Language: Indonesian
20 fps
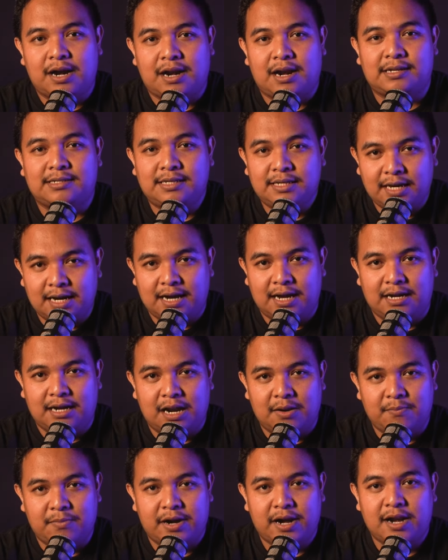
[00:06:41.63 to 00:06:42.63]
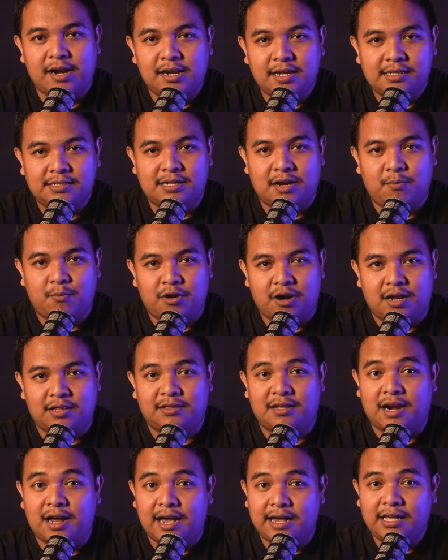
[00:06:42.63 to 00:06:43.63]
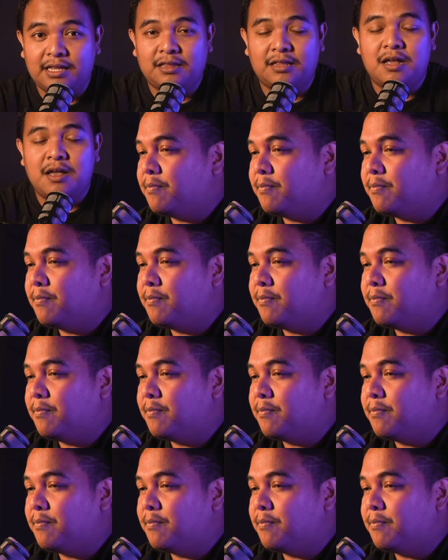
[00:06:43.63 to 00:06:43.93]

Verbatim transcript: rahasia dan merilis laporan terkait